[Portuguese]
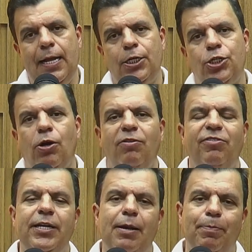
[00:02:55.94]

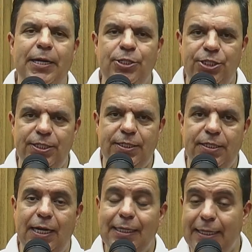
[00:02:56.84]
jovem aprendiz,
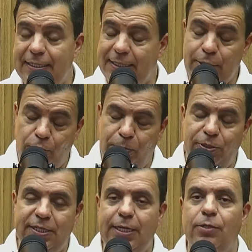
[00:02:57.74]
até
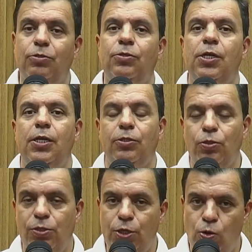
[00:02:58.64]
5%
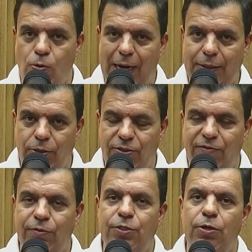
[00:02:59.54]
do seu quadro de
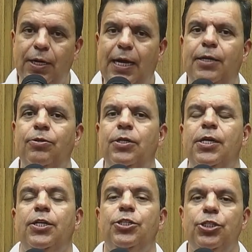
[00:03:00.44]
funcionário
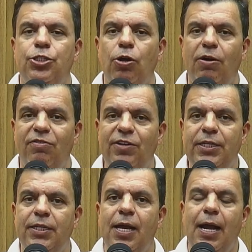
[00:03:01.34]
de
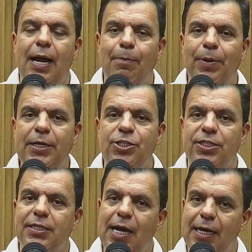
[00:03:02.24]
jovem aprendiz na